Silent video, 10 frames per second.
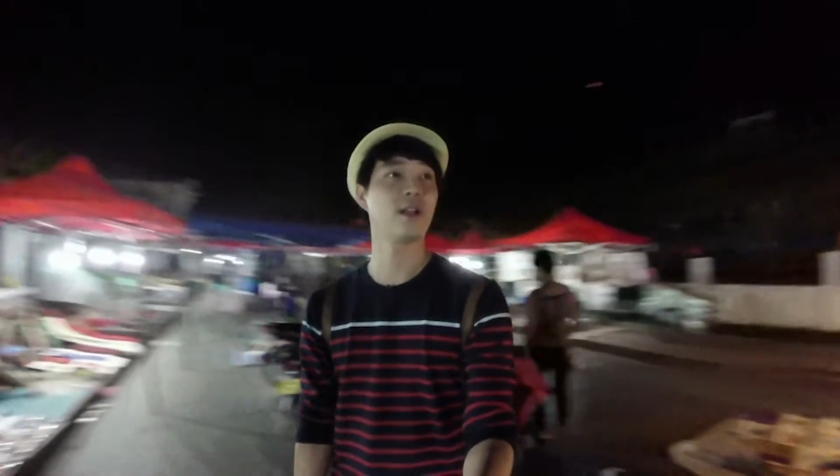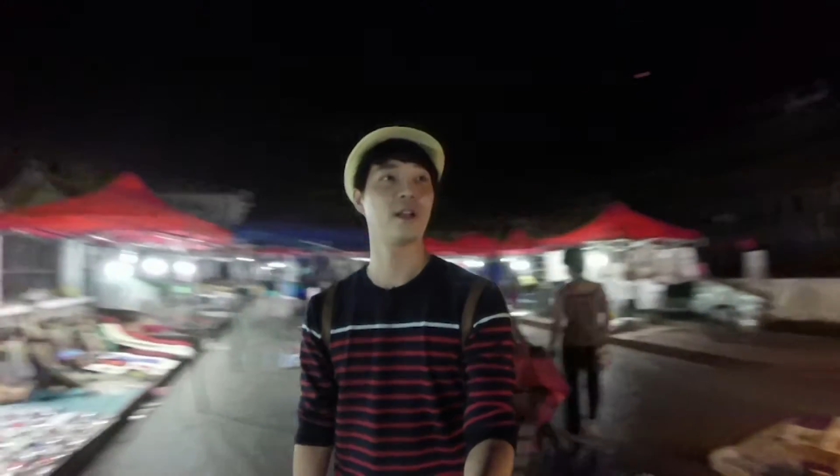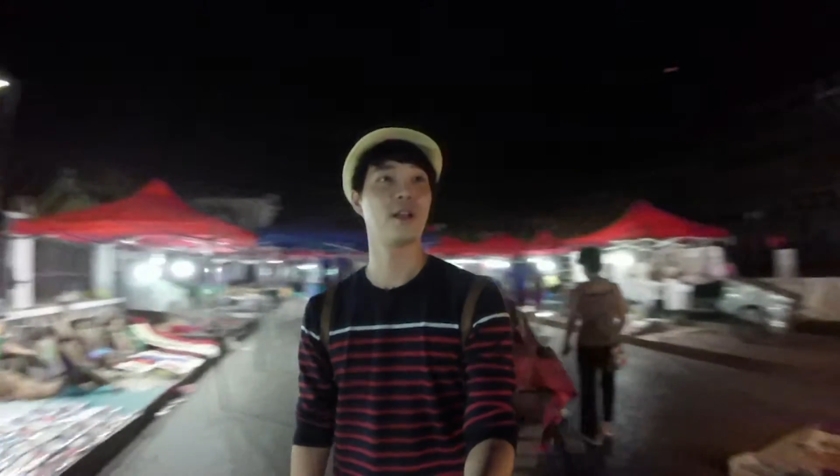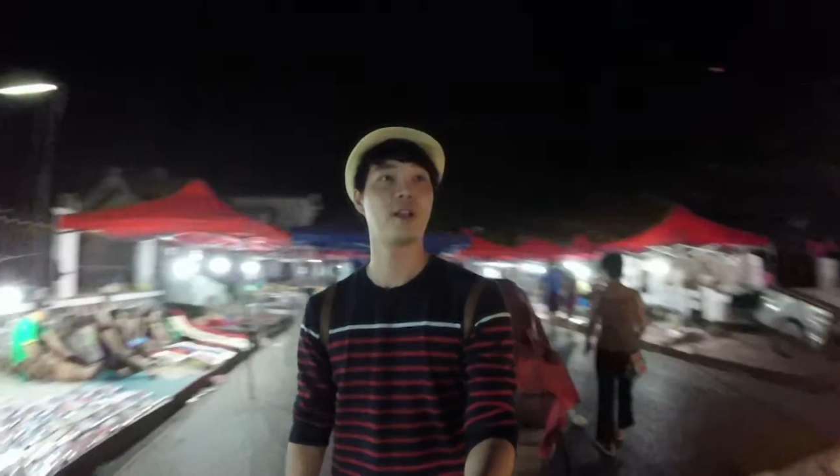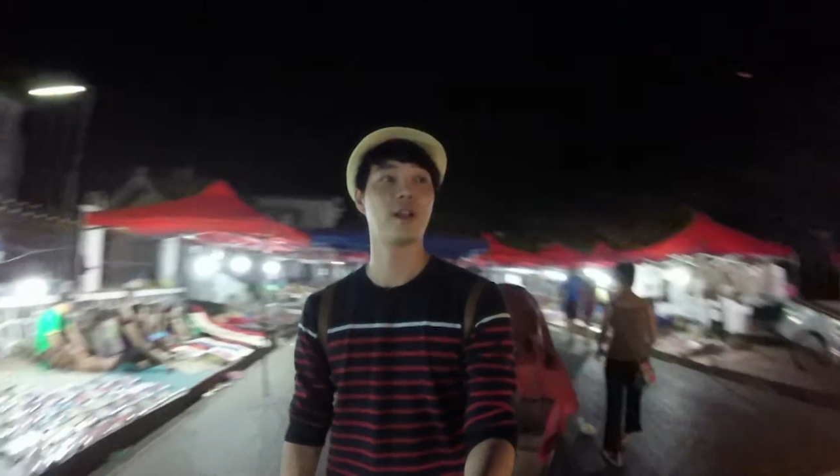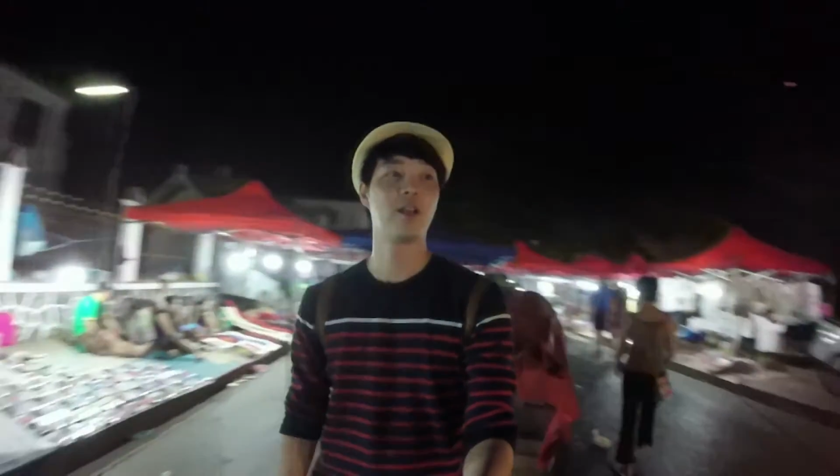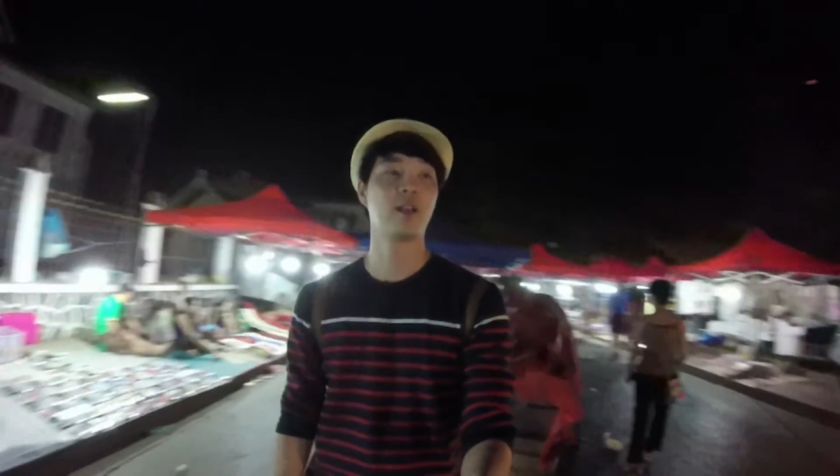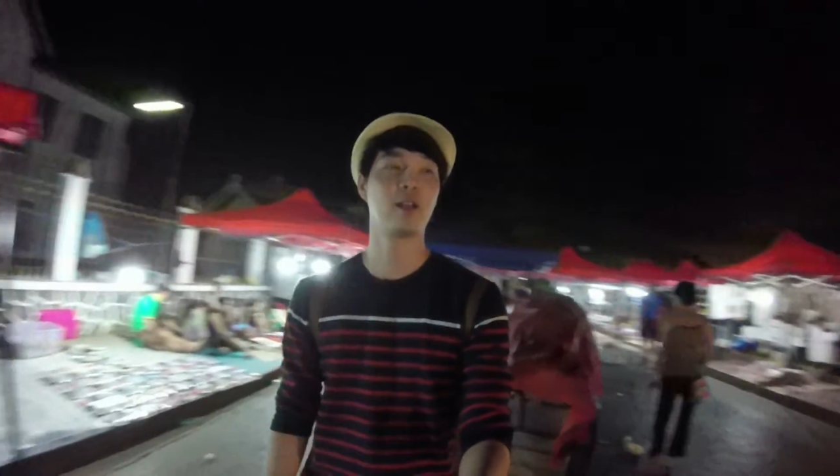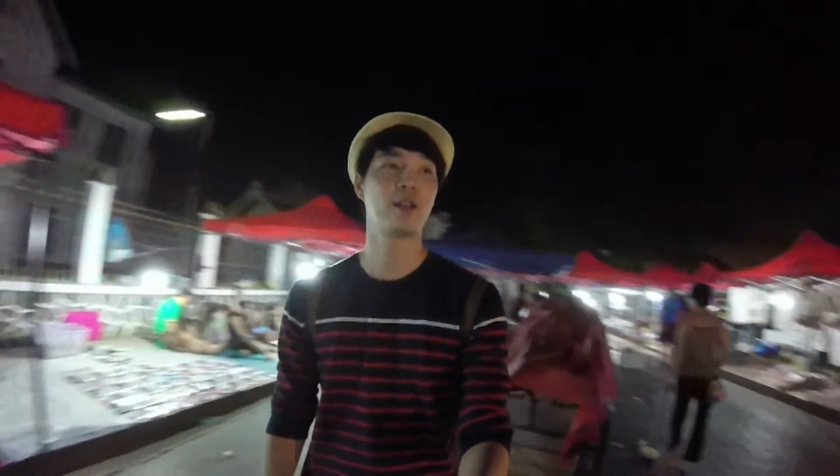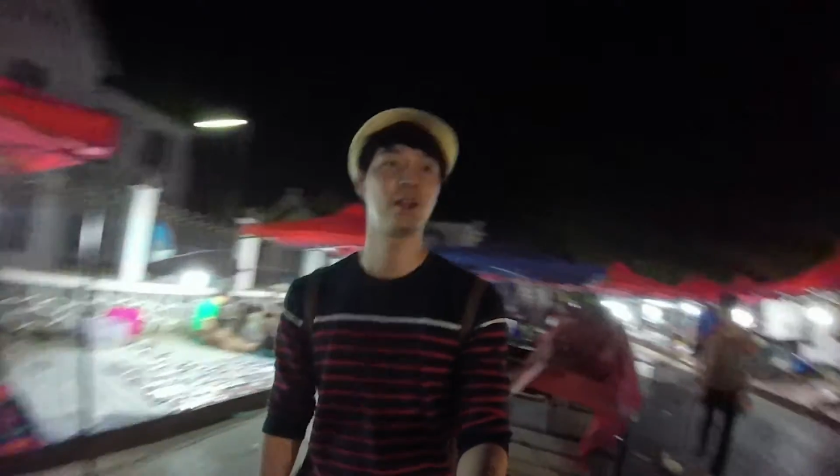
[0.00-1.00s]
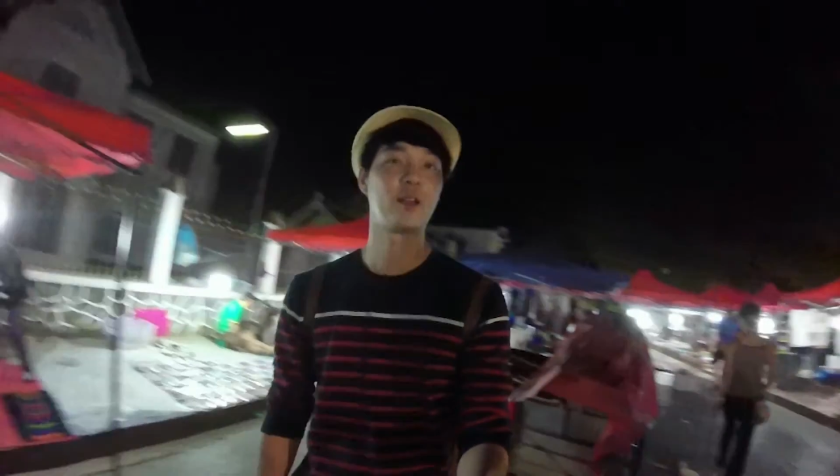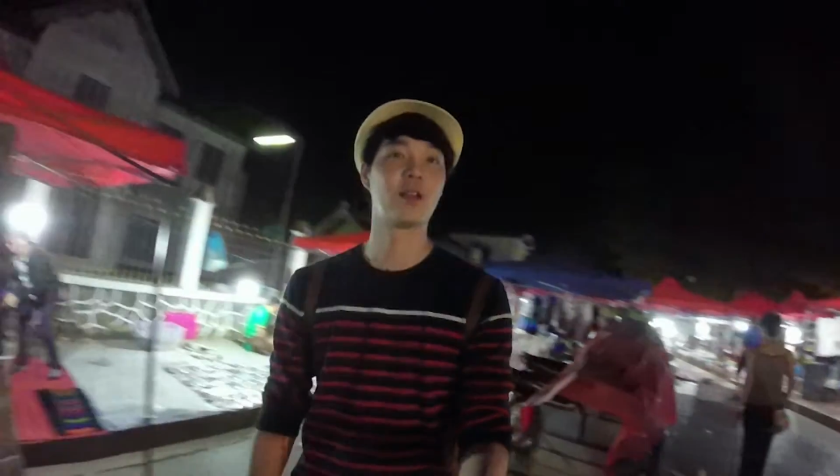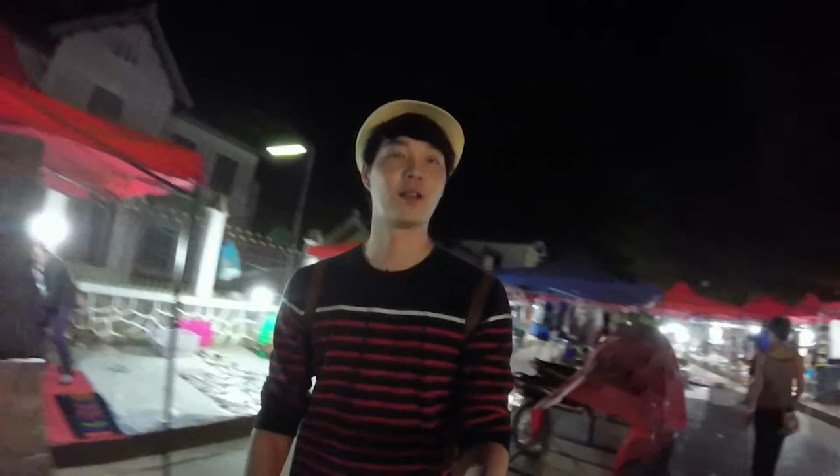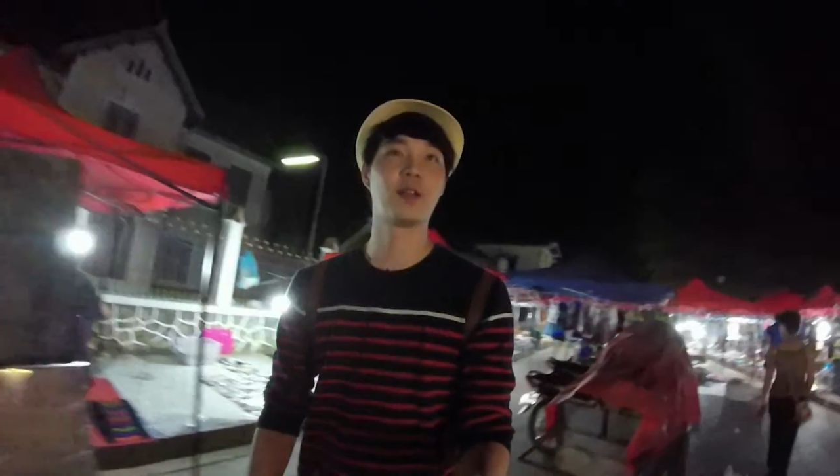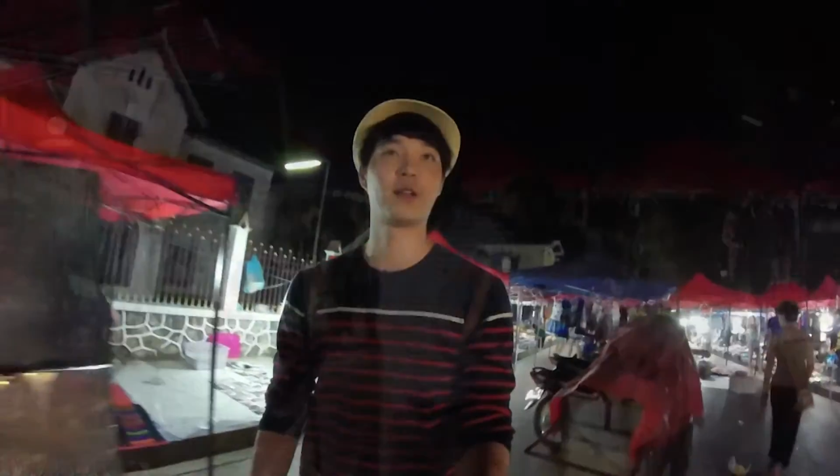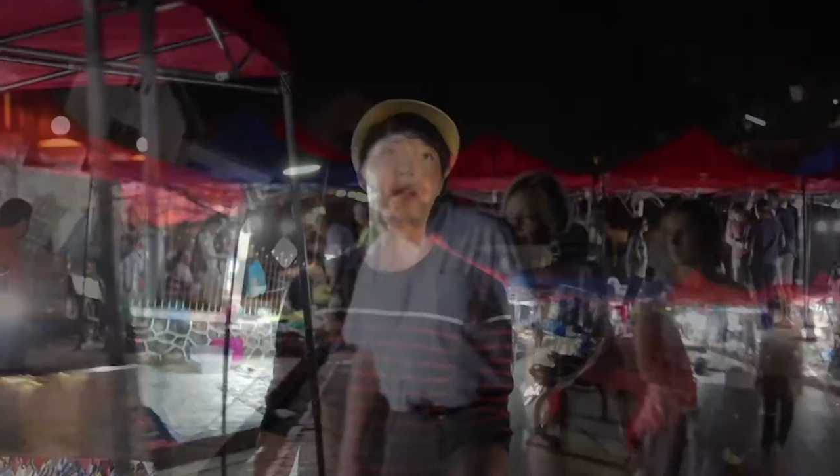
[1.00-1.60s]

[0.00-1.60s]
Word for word: กิน แล้วก็มาเดินตลา